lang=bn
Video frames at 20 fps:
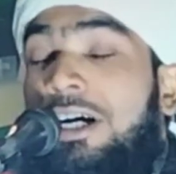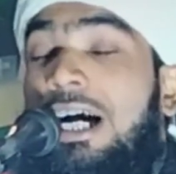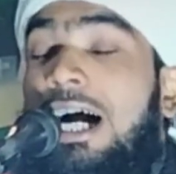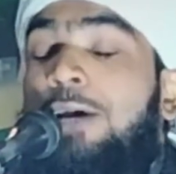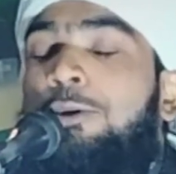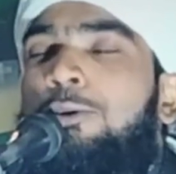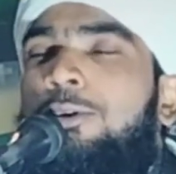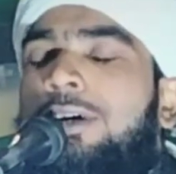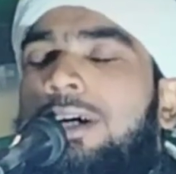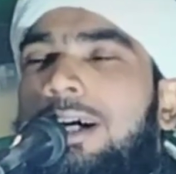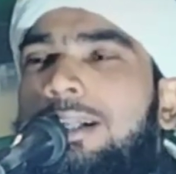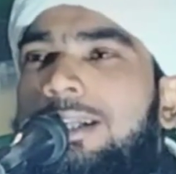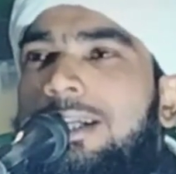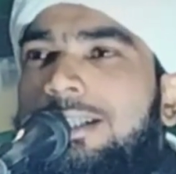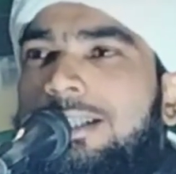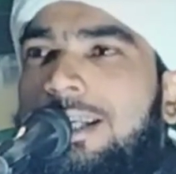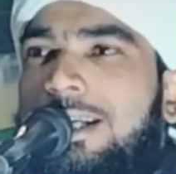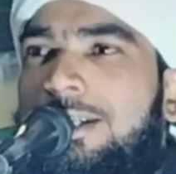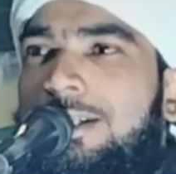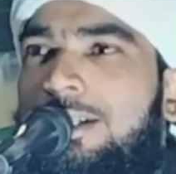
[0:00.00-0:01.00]
কারোর কাছে
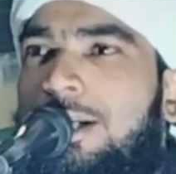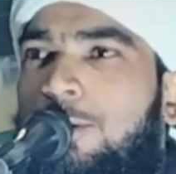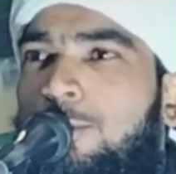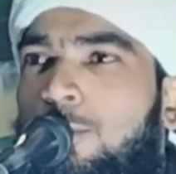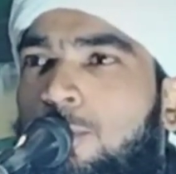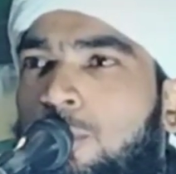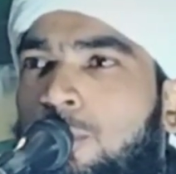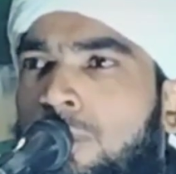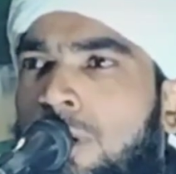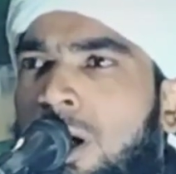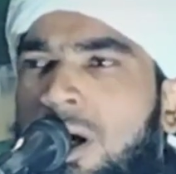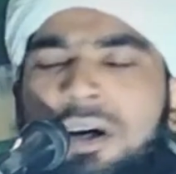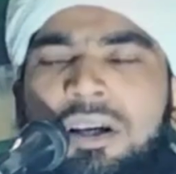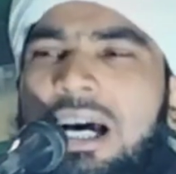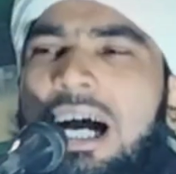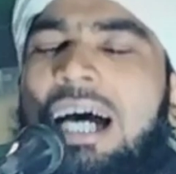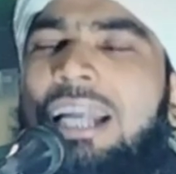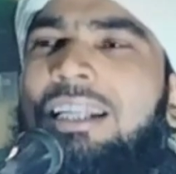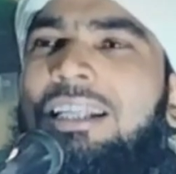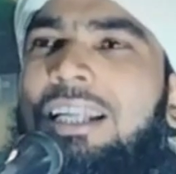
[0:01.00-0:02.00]
সেজদা করো না
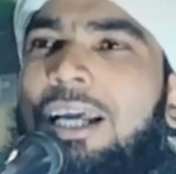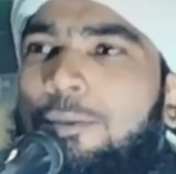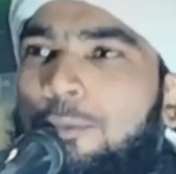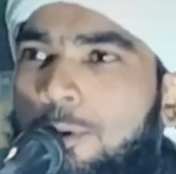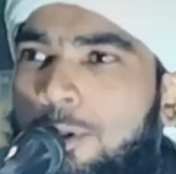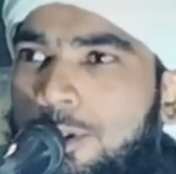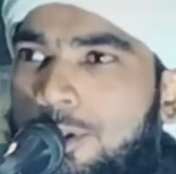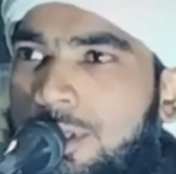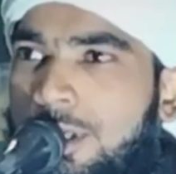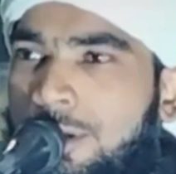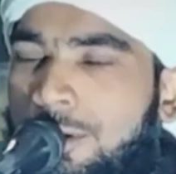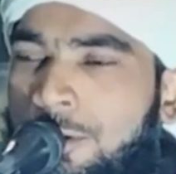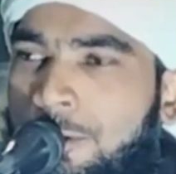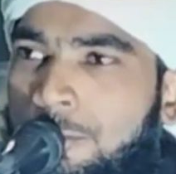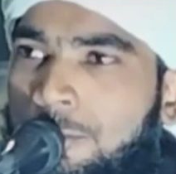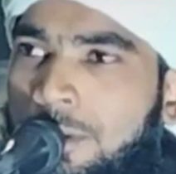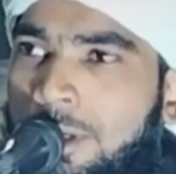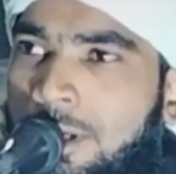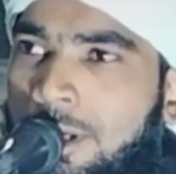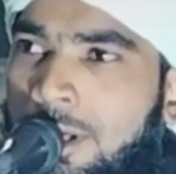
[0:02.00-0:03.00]
আল্লাহ বলছেন
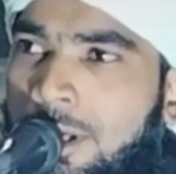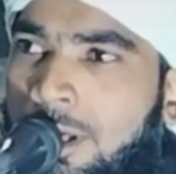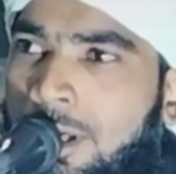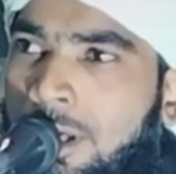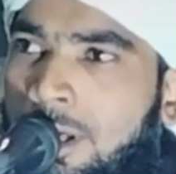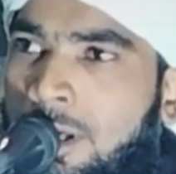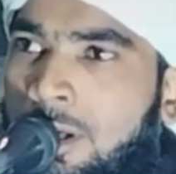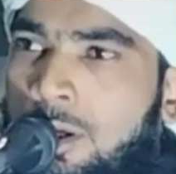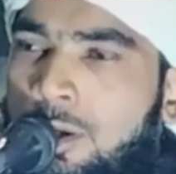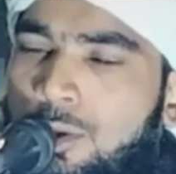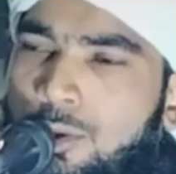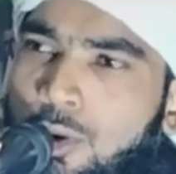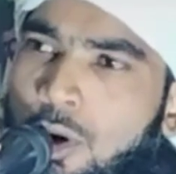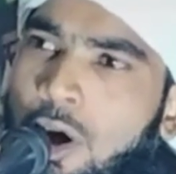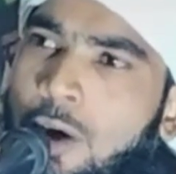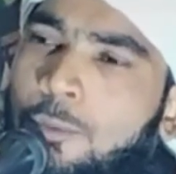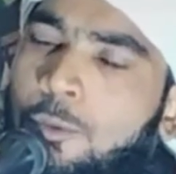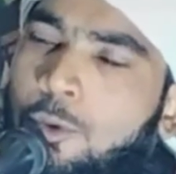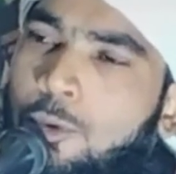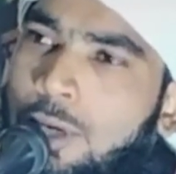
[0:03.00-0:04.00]
নবী
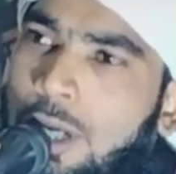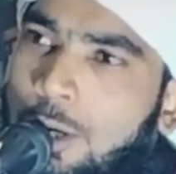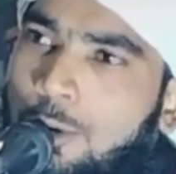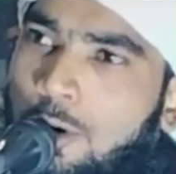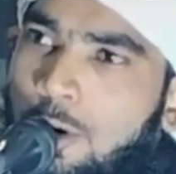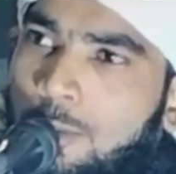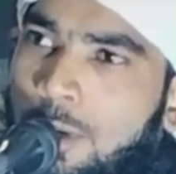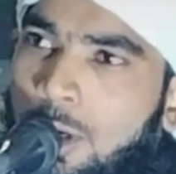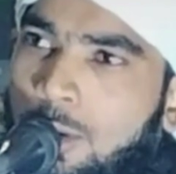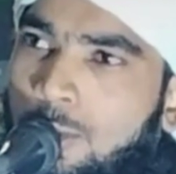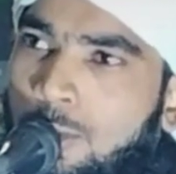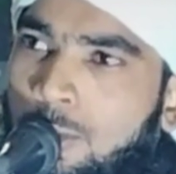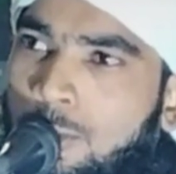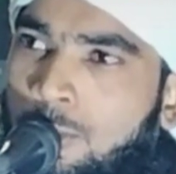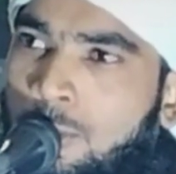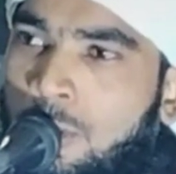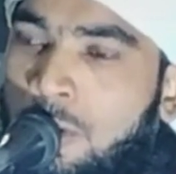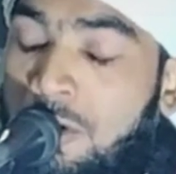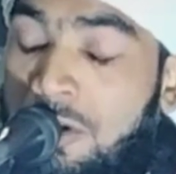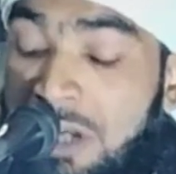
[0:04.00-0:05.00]
সব গুণা ক্ষমা
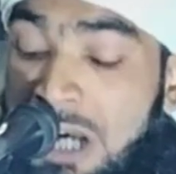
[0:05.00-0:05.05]
করব।